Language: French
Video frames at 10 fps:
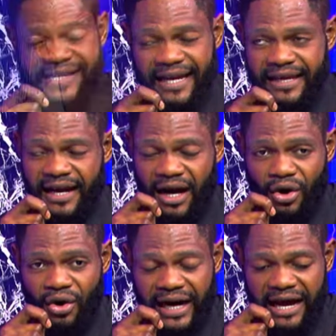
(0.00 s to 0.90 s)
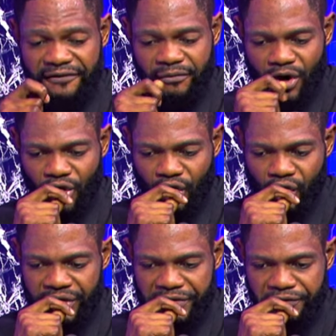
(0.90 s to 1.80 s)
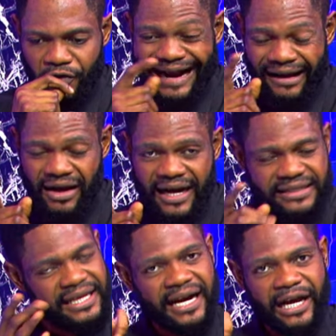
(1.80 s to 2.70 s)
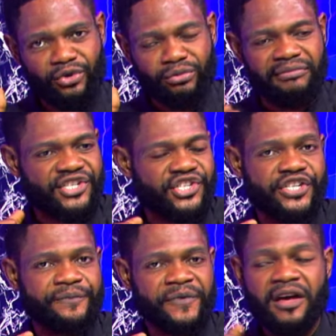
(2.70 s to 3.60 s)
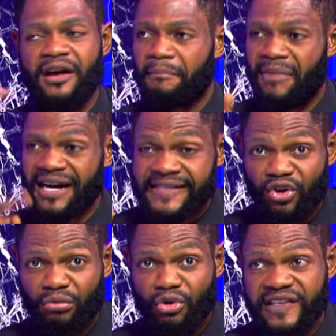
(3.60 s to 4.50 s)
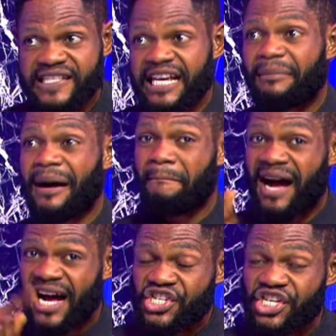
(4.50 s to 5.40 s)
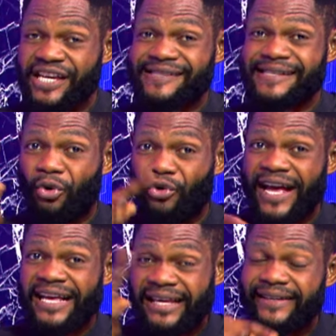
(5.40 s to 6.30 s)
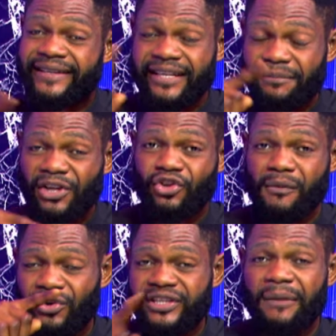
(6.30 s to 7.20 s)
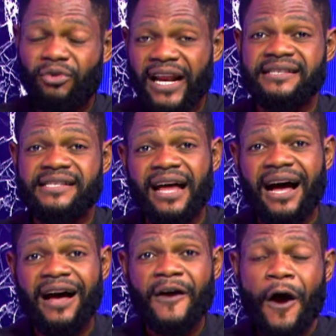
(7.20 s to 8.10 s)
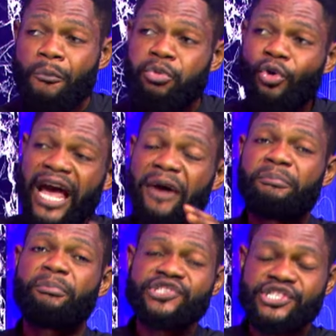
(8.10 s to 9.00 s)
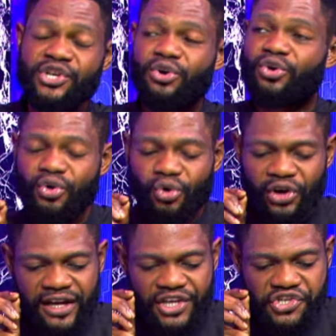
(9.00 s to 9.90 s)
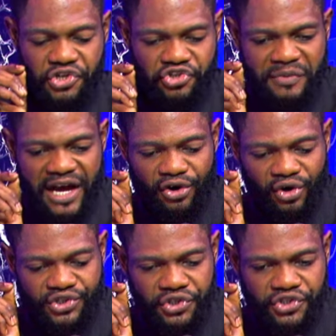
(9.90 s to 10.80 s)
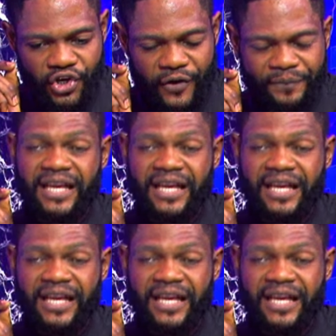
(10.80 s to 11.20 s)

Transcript: qui na conclave moko au niveau ya grand katanga na lubumbashi Saba Marche, et eza ya Kili bato bakotambola pour imposer aux congolais le changement en constitution